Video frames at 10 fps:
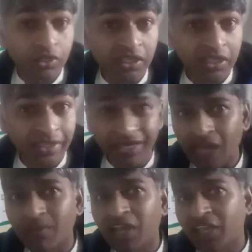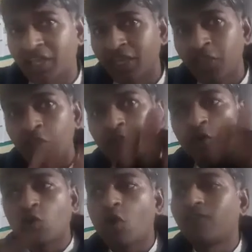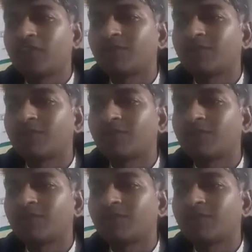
के नाम आ गया है और ऑफलाइन